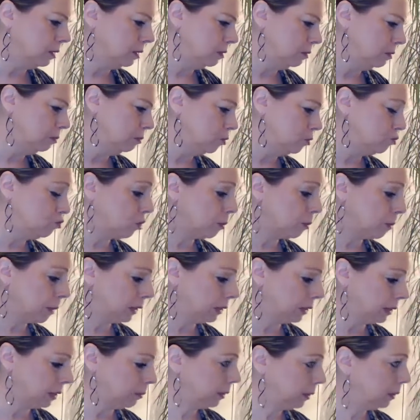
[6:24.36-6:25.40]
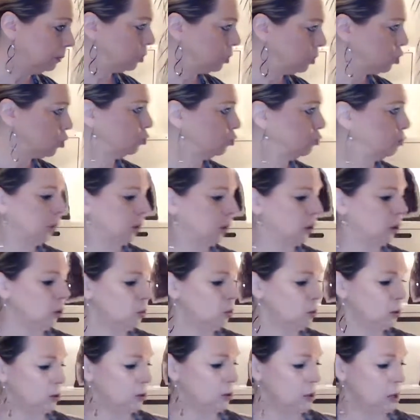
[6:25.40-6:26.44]
bon, je vais reprendre la main, je ne trouve pas
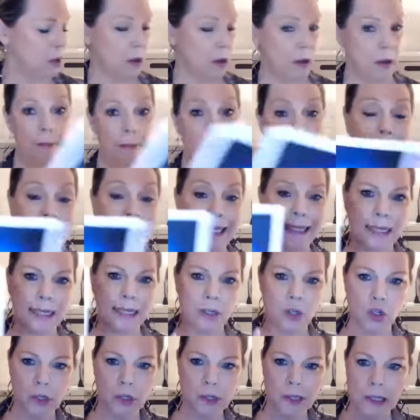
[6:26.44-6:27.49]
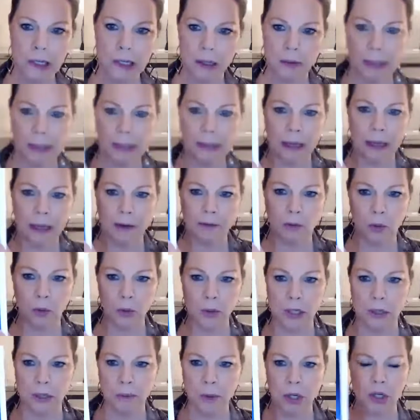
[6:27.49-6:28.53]
l'autre, mais énergétiquement, dans vos
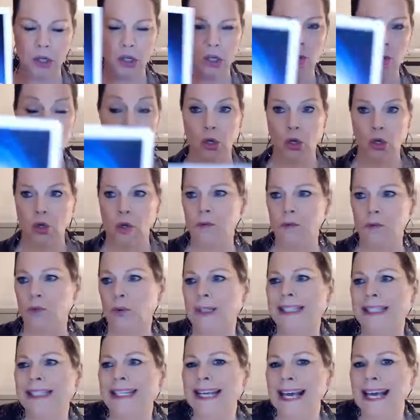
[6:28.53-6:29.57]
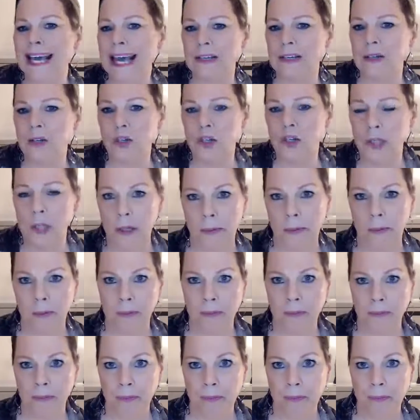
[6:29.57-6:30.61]
émotions, ce que vous dégagez,
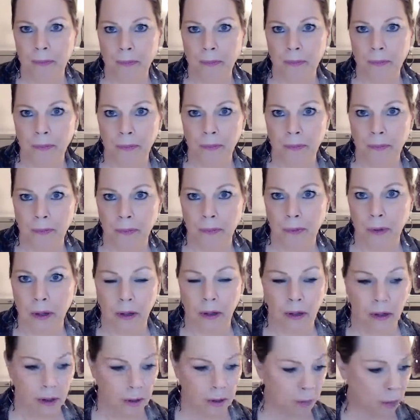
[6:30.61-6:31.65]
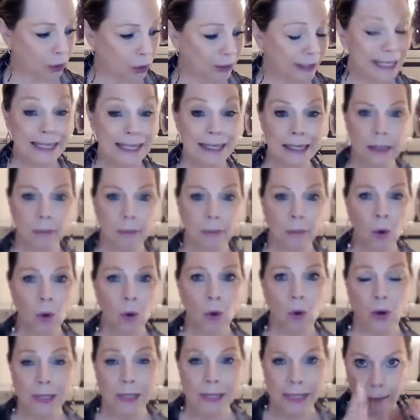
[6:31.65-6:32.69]
prenez les
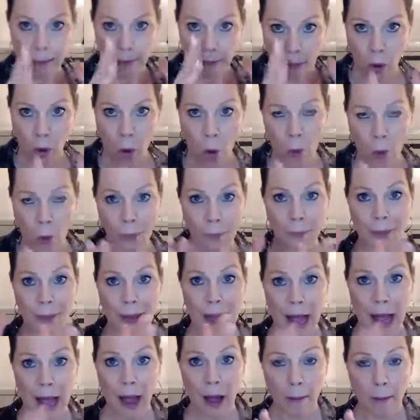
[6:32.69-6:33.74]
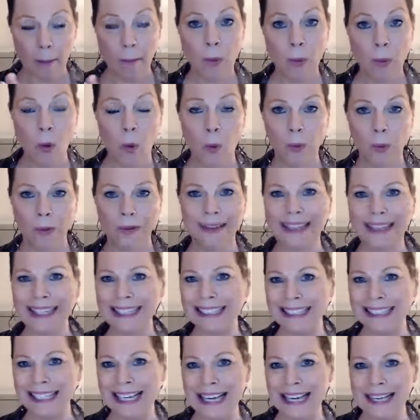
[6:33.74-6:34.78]
mots, c'est mot à mot,
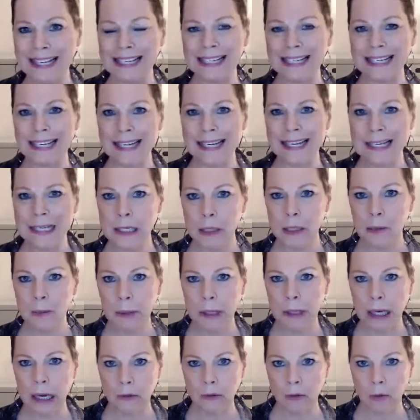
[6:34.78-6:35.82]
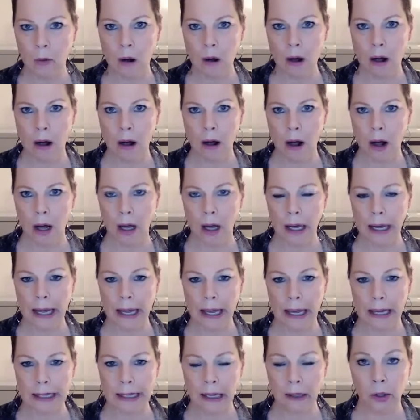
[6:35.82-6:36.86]
détresse respiratoire.
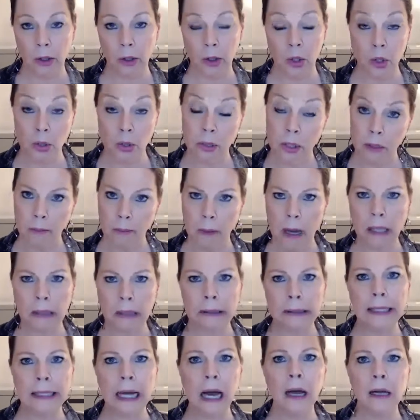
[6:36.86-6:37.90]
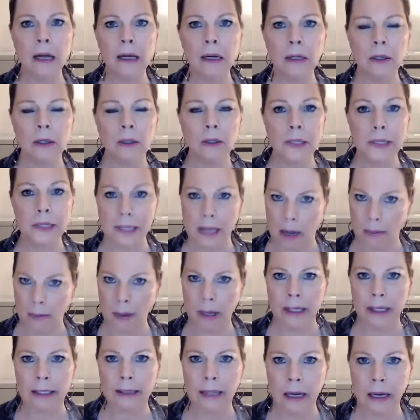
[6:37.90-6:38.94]
Il y en a-tu qui manquent d'air, là, sans
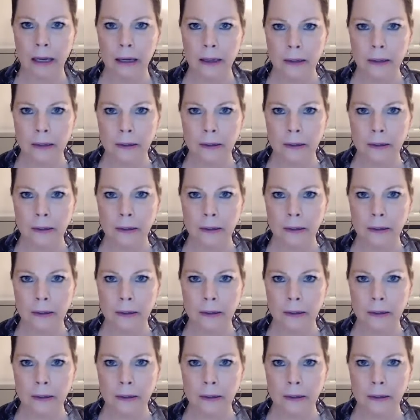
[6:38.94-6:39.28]
manquer d'air?